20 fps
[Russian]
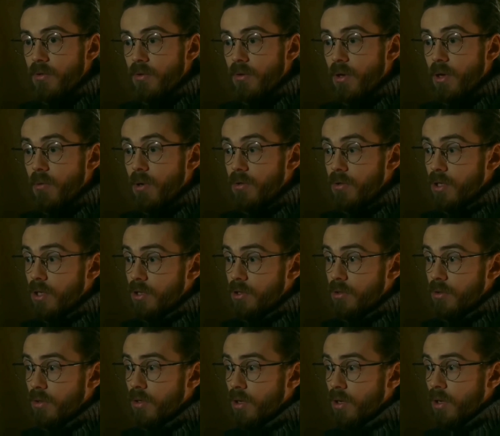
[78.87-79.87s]
Но я могу сказать,
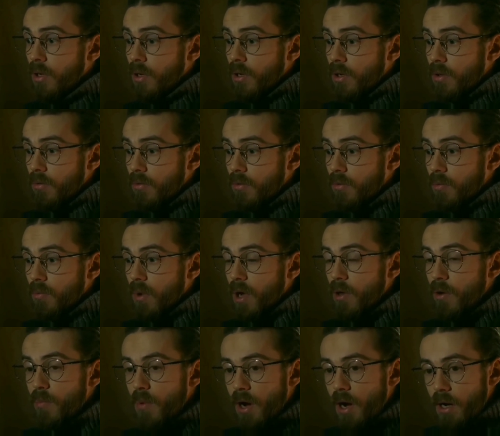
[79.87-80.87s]
что ну,
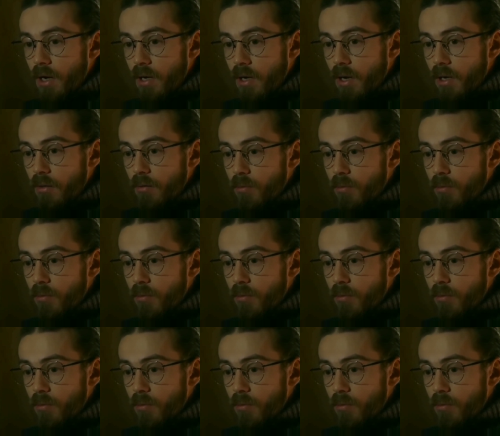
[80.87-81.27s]
мое поколение,